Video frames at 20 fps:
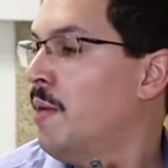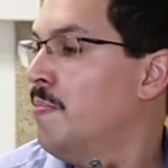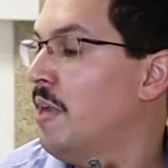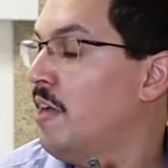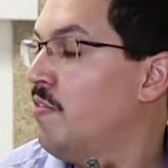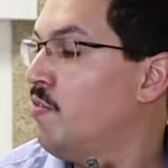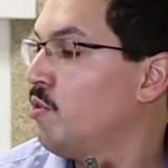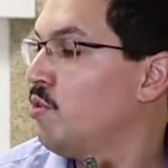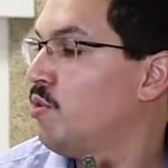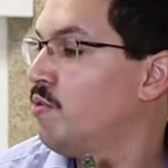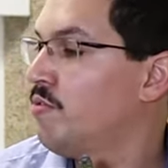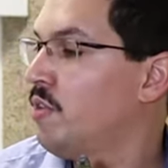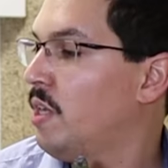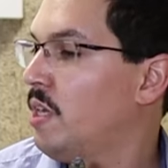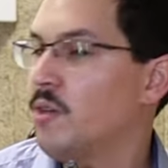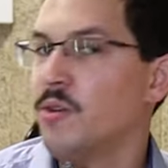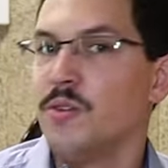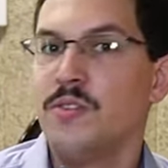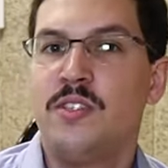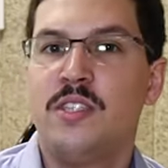Mais avant de
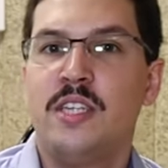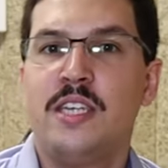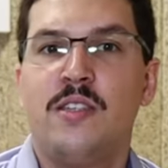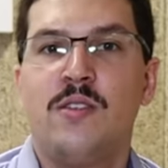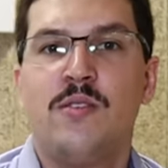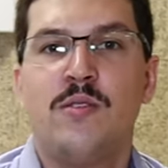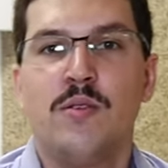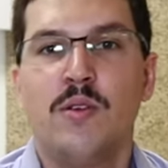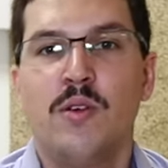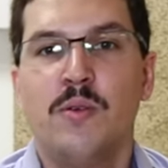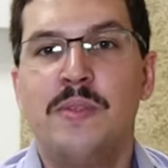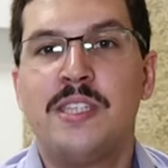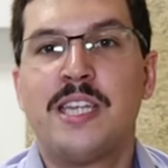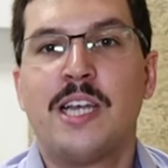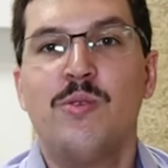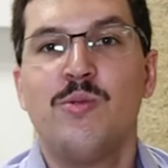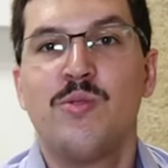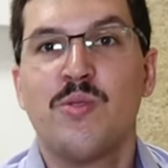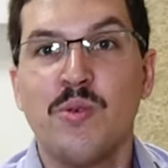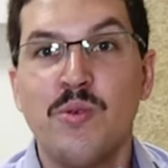voir cette euh,
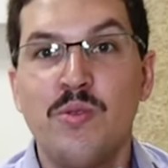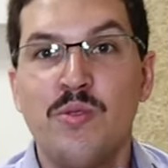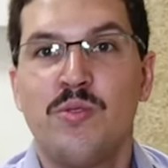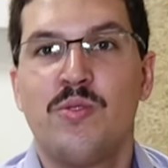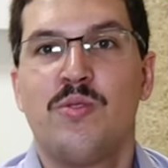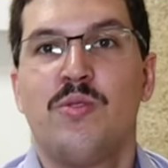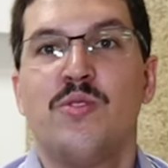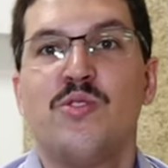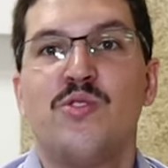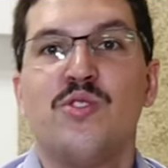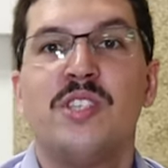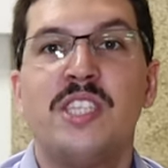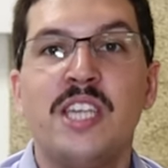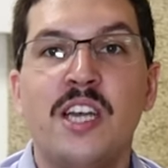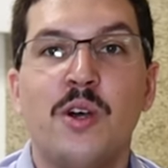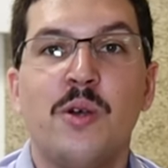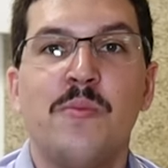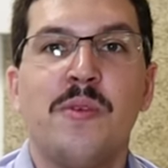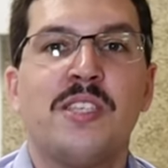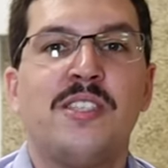mitrailleuse russe, je
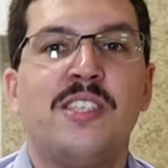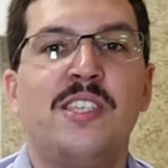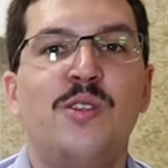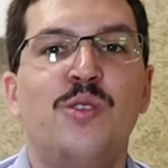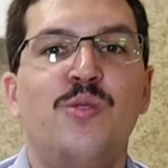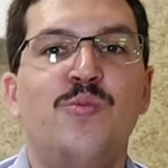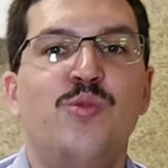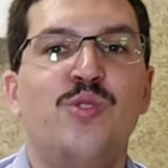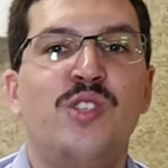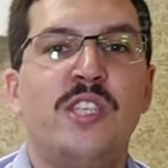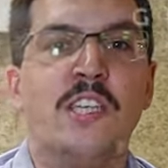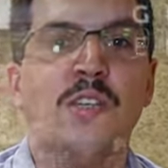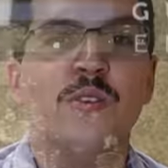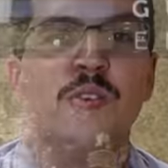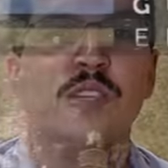tiens à remercier le musée